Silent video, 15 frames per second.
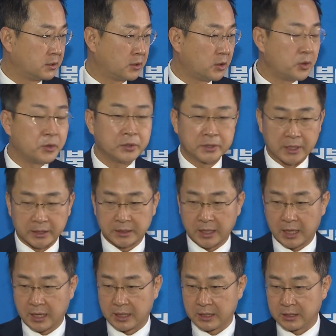허용이
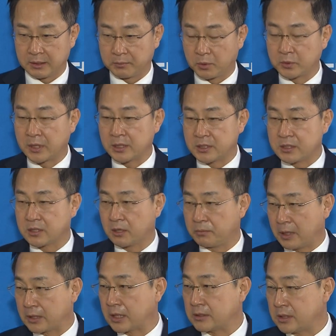됐다. 복당 신청을
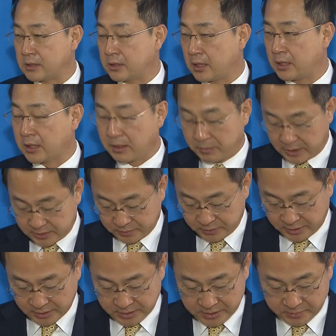받아들였다. 이렇게
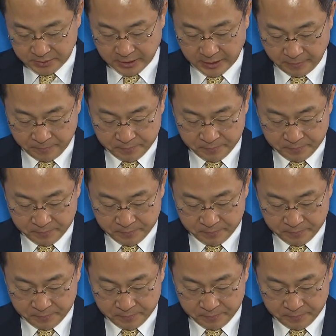말씀드리겠습니다.